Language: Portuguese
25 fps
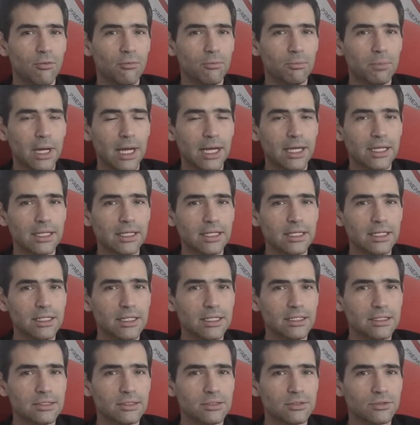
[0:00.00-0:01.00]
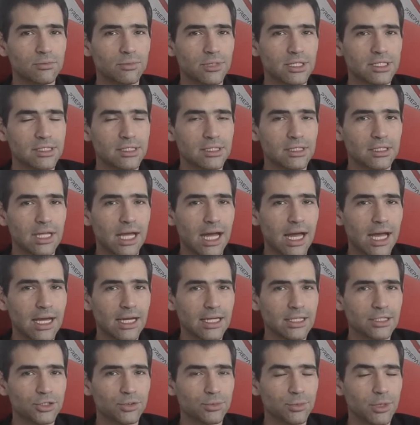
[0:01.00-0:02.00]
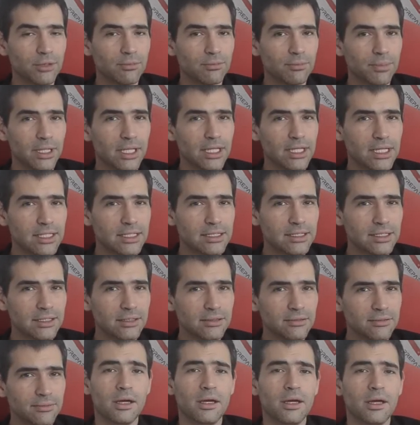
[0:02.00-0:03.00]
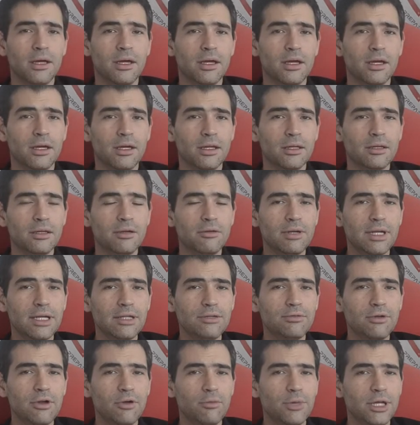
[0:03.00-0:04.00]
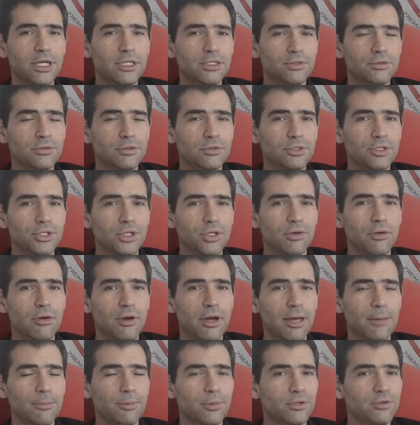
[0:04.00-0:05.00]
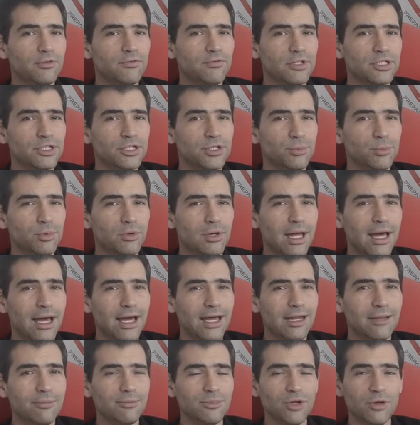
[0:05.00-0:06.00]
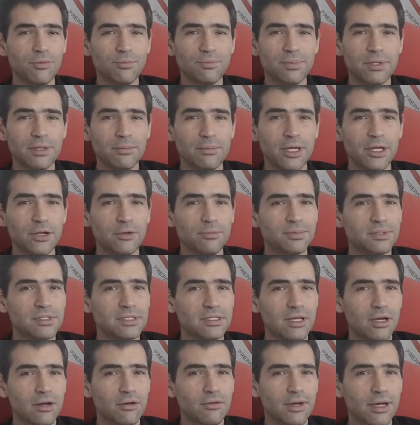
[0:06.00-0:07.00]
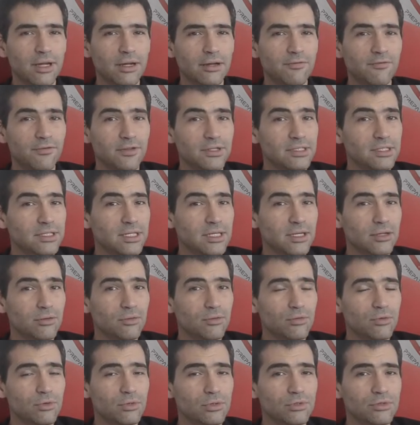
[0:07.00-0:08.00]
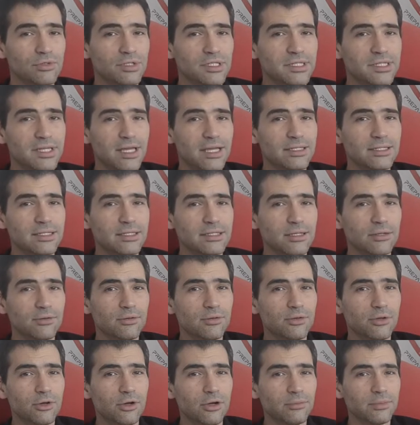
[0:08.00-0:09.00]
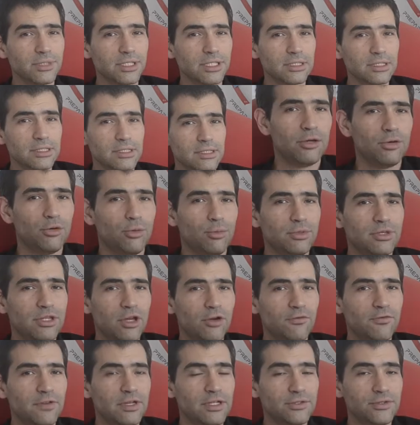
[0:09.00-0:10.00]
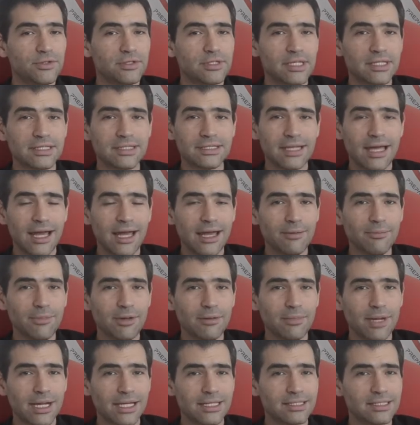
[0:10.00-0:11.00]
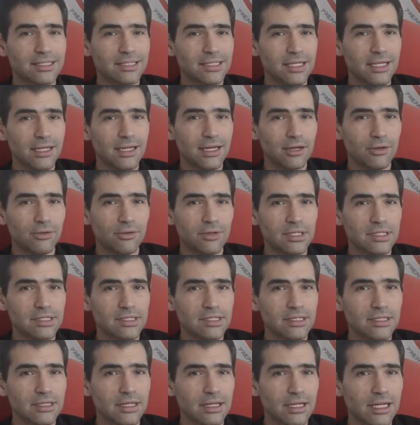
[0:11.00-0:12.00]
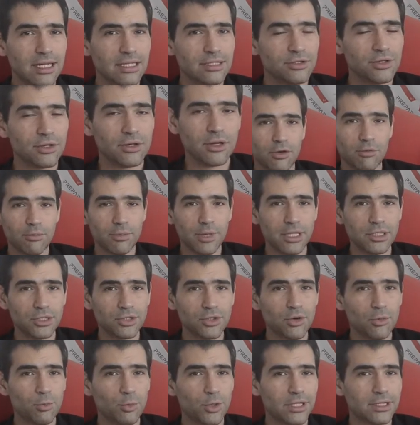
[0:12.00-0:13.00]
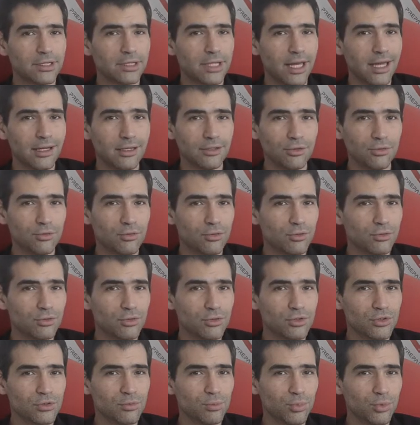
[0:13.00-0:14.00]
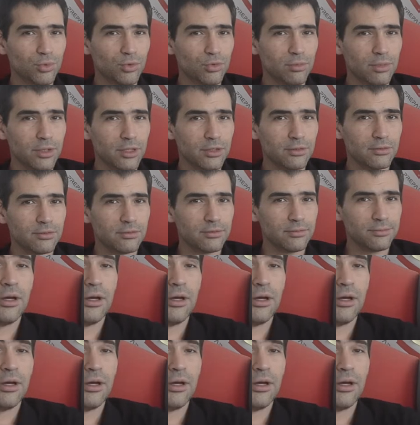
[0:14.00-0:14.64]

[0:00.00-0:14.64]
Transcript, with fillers: país, uma cidade, uma empresa. Então, naturalmente, quando chegou a época do vestibular, a minha primeira opção era fazer o curso de Ciências Econômicas. Como talvez você saiba, Brasília é conhecida nacionalmente como a terra do concurso público,